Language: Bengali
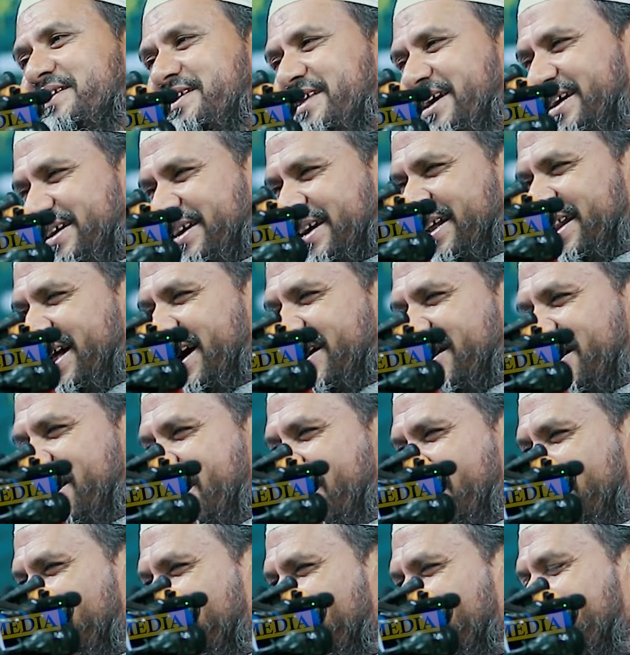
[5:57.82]
ঠিক কিনা
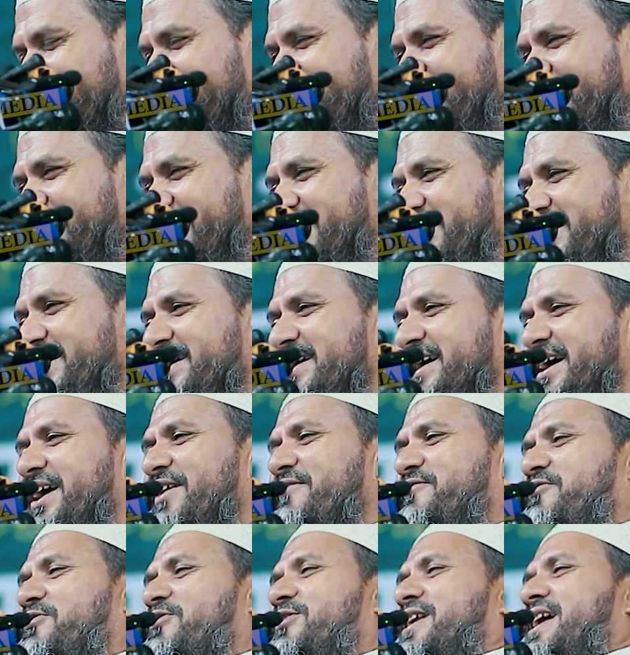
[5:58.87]
কও
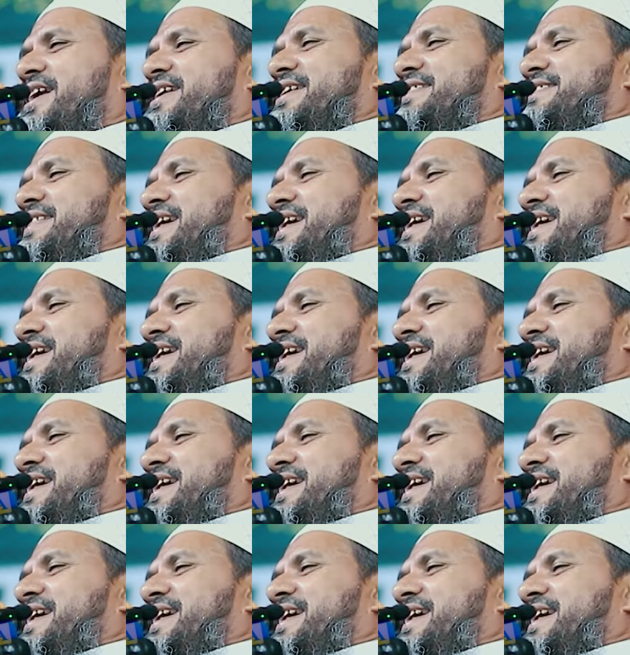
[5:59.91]
ফলারে